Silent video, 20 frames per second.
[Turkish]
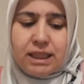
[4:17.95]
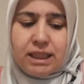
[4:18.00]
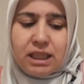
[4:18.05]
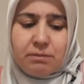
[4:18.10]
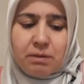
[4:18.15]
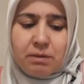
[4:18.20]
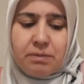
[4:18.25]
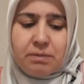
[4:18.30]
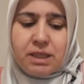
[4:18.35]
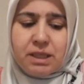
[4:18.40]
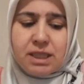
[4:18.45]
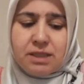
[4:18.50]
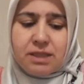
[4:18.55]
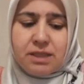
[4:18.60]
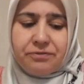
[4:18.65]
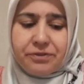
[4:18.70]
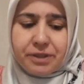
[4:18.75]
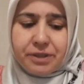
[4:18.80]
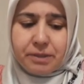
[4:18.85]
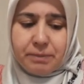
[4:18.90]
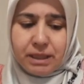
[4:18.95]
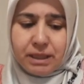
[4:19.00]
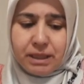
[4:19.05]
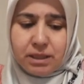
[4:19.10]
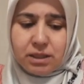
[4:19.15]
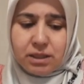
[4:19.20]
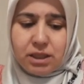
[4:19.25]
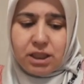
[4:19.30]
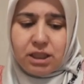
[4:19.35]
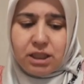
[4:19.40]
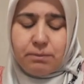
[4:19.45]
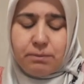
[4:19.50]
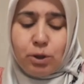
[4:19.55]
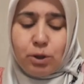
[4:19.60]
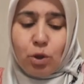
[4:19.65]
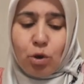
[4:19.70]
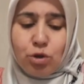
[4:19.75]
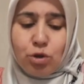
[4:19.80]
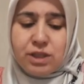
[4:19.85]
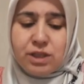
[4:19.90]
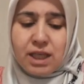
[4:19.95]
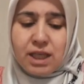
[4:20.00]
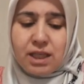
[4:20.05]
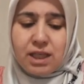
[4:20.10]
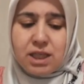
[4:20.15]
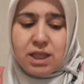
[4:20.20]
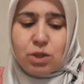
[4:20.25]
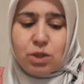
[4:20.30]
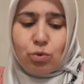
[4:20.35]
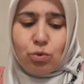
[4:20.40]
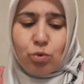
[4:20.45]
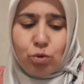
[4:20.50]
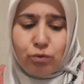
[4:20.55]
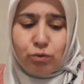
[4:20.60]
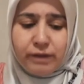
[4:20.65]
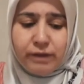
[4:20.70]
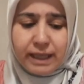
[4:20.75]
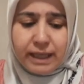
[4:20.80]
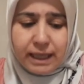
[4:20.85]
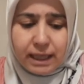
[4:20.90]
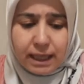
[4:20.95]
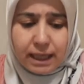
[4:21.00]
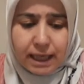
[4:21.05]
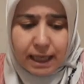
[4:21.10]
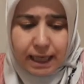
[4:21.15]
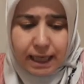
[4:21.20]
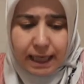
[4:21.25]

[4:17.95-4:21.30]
21.01.2018 gün ve